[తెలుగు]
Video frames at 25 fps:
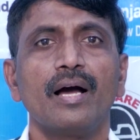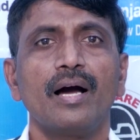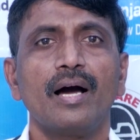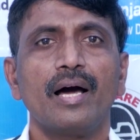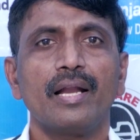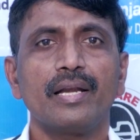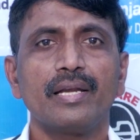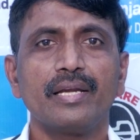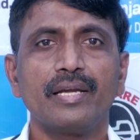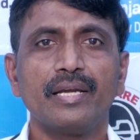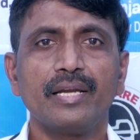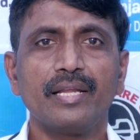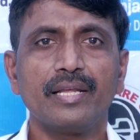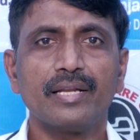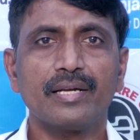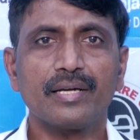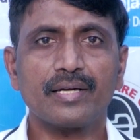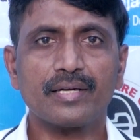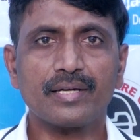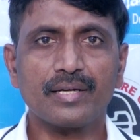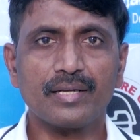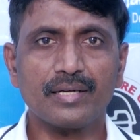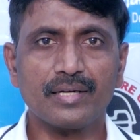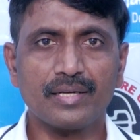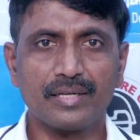అన్ని
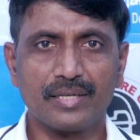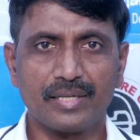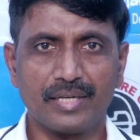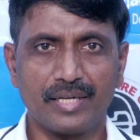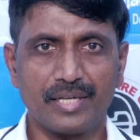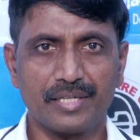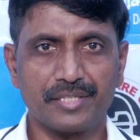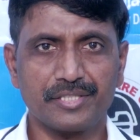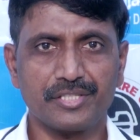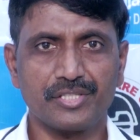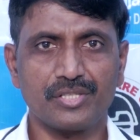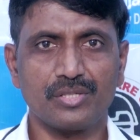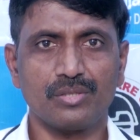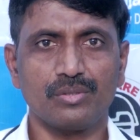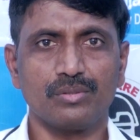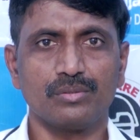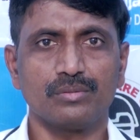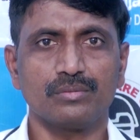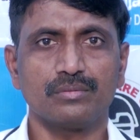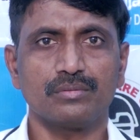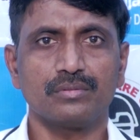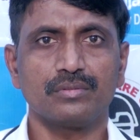రకాల టెస్ట్లు